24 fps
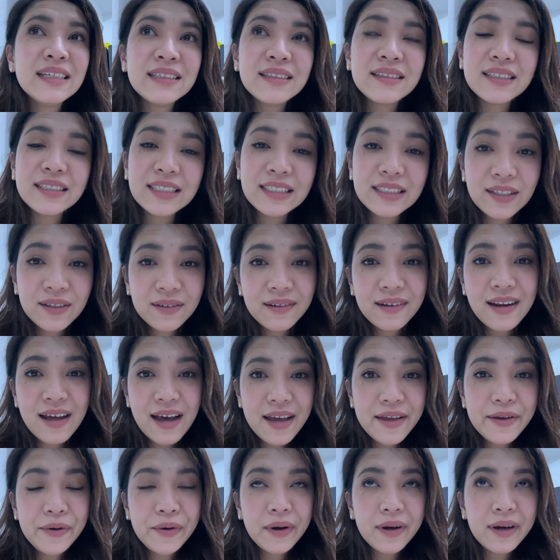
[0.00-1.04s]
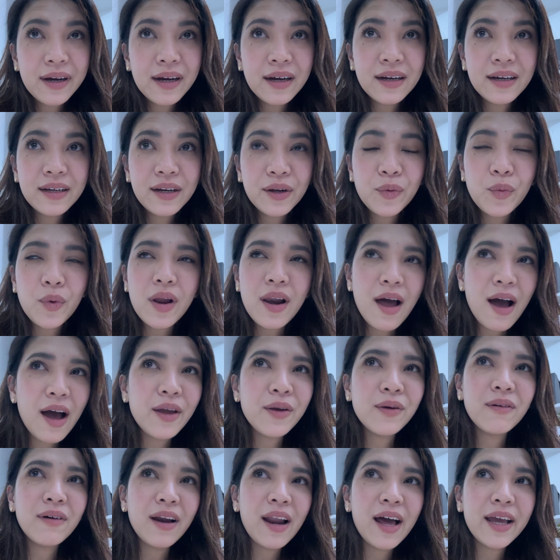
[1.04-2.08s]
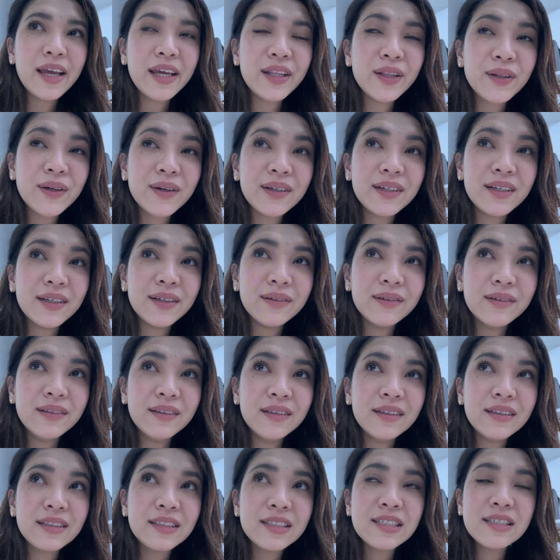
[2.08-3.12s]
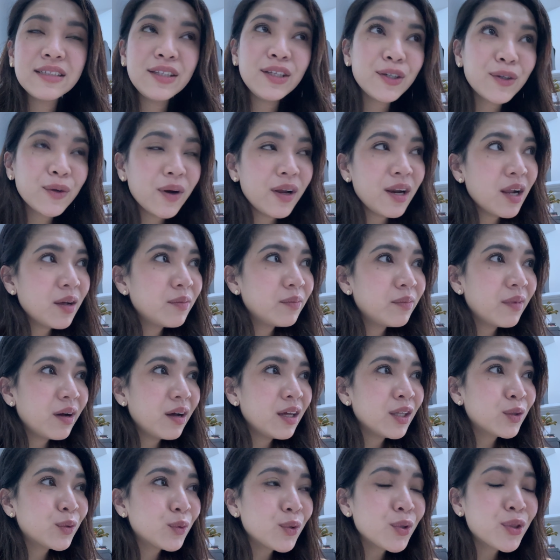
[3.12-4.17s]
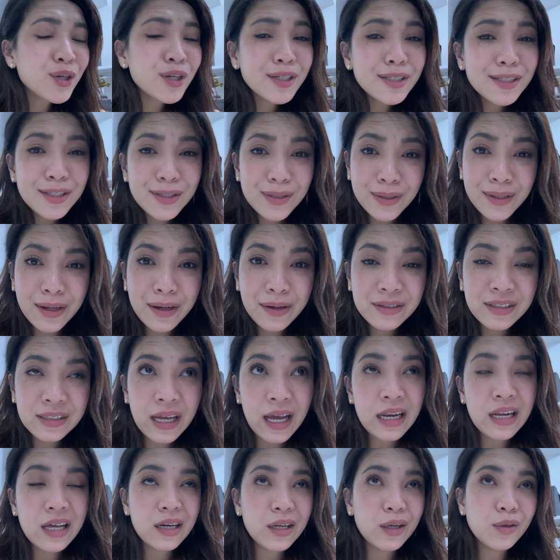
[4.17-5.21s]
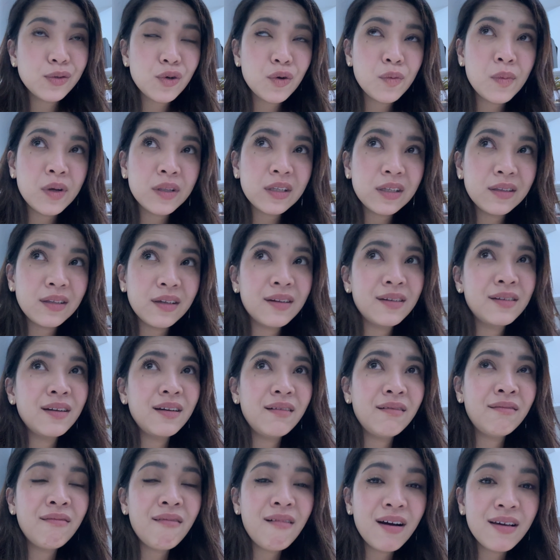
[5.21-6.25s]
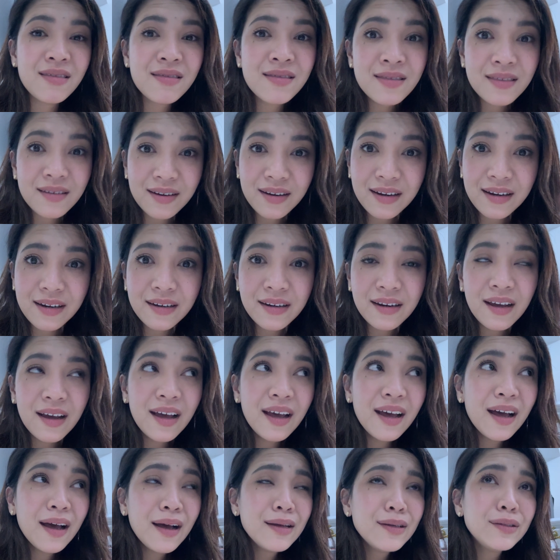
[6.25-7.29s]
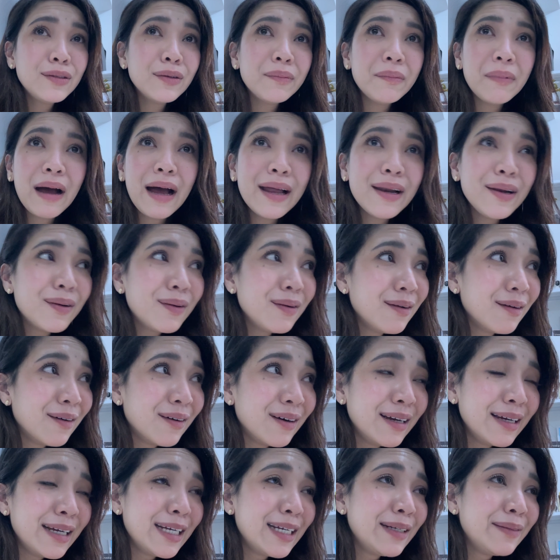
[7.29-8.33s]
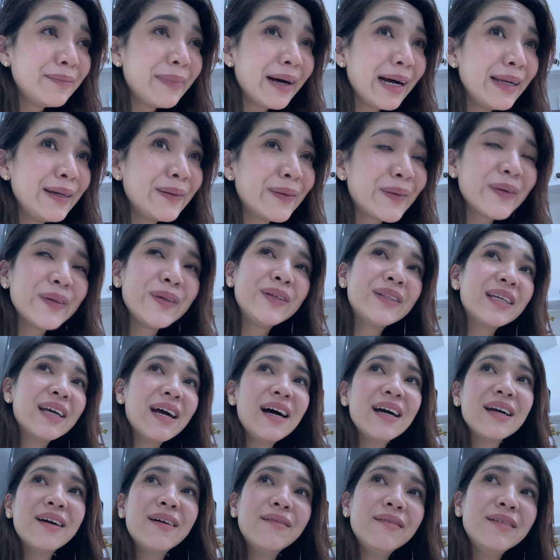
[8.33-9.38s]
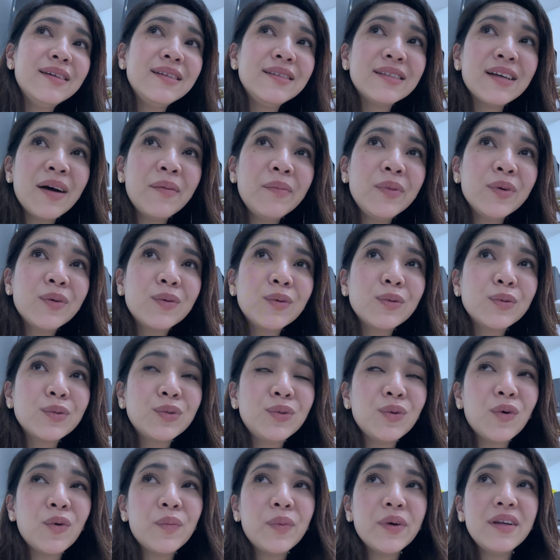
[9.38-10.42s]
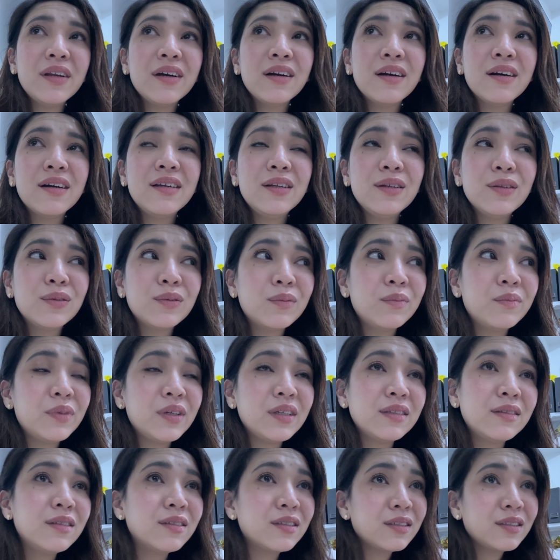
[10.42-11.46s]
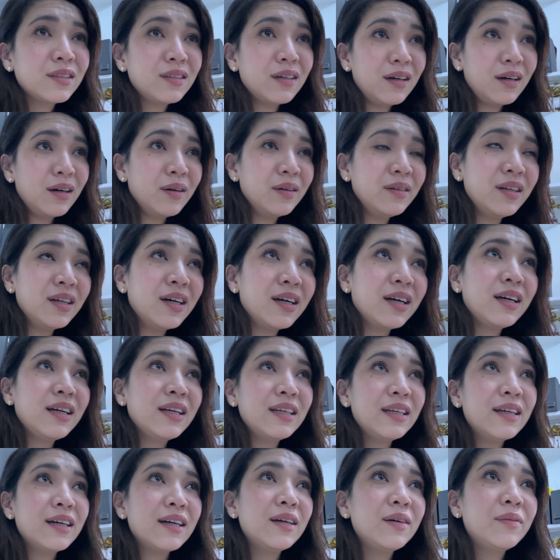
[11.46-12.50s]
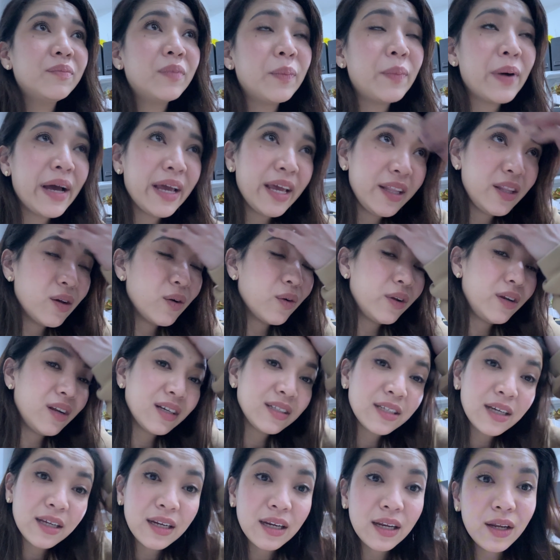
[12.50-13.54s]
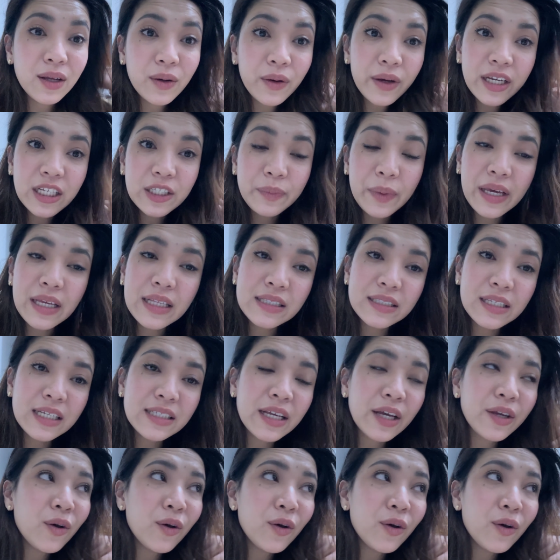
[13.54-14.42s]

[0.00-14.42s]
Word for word: Tapos nawala yung nawala yung client ko na yun. Tapos hindi ko alam, eh two-thirds yun ang salary ko. So kung matitira na lang one-third, so paano Lord? Paano ko yun gagawin? Sabi ko gusto ko pa ng ganitong business. Tapos na, na, nagbabayad ako ng sarili kong expenses.